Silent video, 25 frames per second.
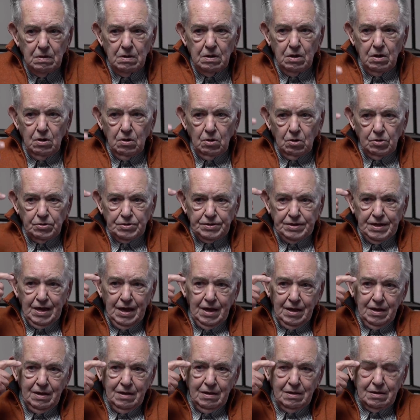
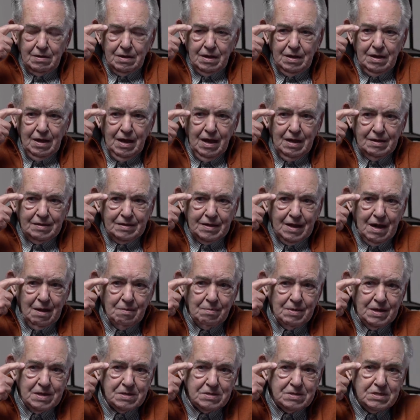noté que a
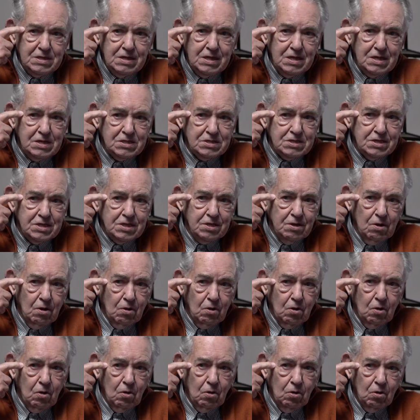través de este
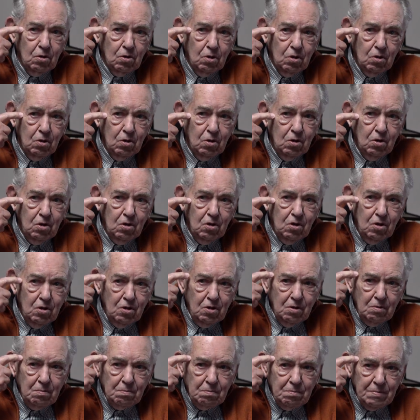ojo
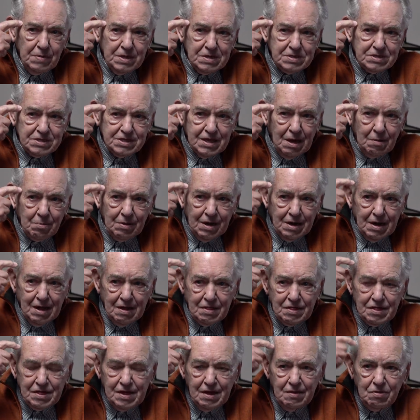me estaban
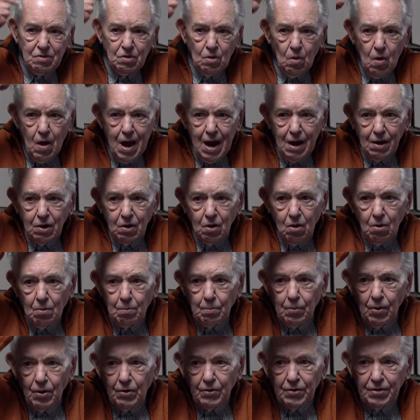haciendo algo
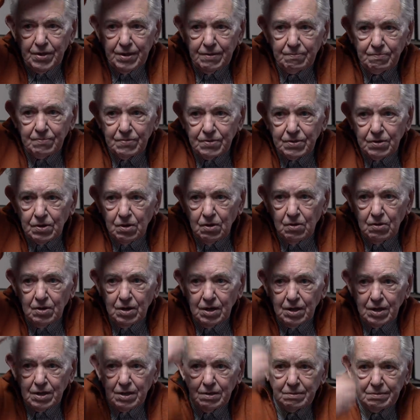por dentro de
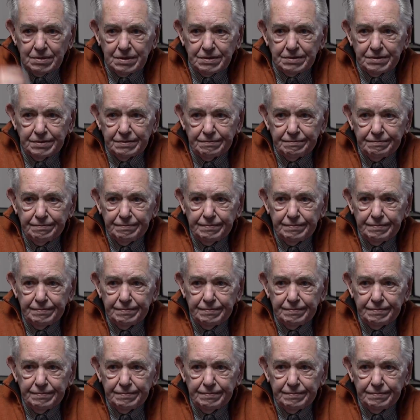la cabeza.